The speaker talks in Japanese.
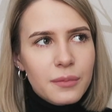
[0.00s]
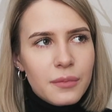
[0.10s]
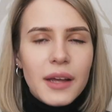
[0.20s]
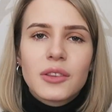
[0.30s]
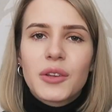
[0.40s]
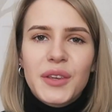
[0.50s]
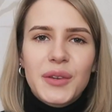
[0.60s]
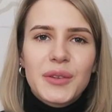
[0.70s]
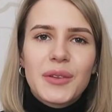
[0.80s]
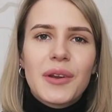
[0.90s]
まあ、と
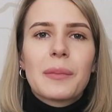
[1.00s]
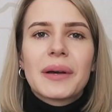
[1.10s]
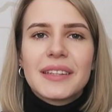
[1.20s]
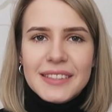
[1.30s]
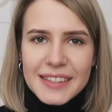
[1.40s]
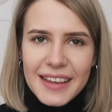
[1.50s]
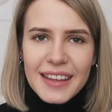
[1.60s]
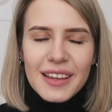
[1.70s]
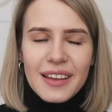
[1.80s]
いうドラマですね